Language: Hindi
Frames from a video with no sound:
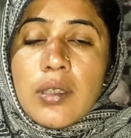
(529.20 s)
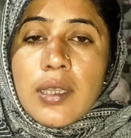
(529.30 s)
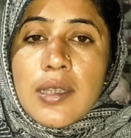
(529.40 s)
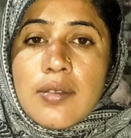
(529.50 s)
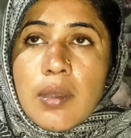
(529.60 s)
जो है
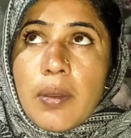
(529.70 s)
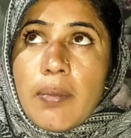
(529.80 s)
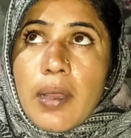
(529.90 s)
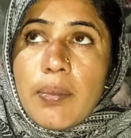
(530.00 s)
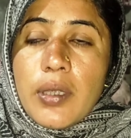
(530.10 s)
ना
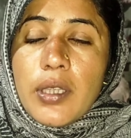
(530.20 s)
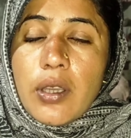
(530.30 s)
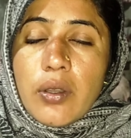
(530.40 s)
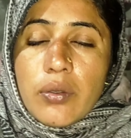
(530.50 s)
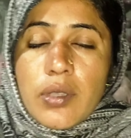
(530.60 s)
सबा भाभी
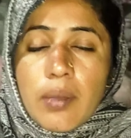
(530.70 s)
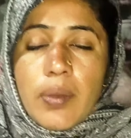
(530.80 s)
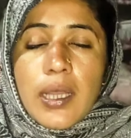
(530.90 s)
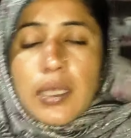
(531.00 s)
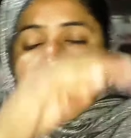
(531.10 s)
और उसके
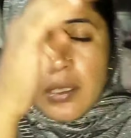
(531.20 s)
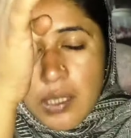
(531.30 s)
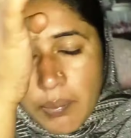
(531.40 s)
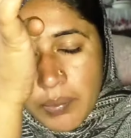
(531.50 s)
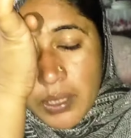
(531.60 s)
बाद
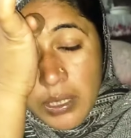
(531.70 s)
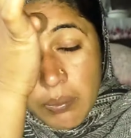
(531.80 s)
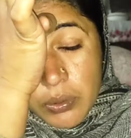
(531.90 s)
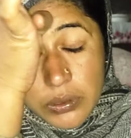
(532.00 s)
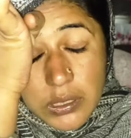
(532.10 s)
अम्मी
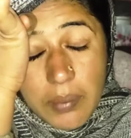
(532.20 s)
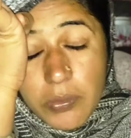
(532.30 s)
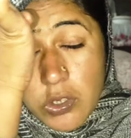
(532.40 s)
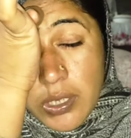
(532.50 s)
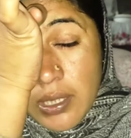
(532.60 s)
अबू सब
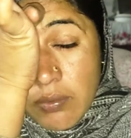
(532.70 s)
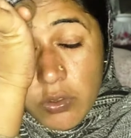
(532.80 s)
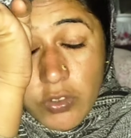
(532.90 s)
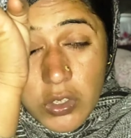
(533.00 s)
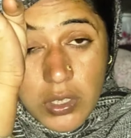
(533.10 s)
जो है ना
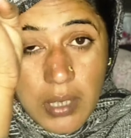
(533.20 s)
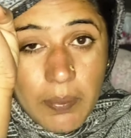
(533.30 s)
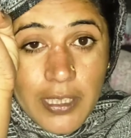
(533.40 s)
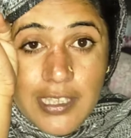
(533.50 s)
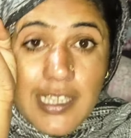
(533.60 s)
वो फौतकी
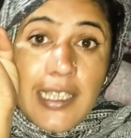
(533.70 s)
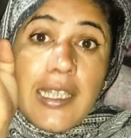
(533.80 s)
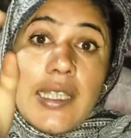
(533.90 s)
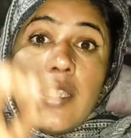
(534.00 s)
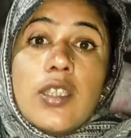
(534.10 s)
पर चले
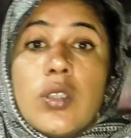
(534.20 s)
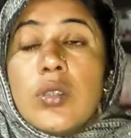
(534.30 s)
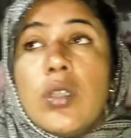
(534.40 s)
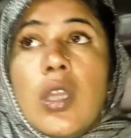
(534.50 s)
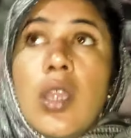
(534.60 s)
गए थे तो
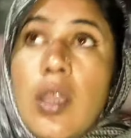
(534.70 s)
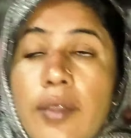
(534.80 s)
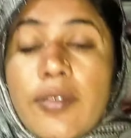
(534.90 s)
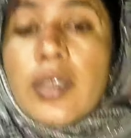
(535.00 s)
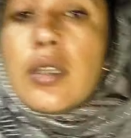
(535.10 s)

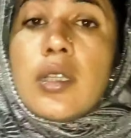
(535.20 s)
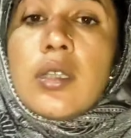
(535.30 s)
फिर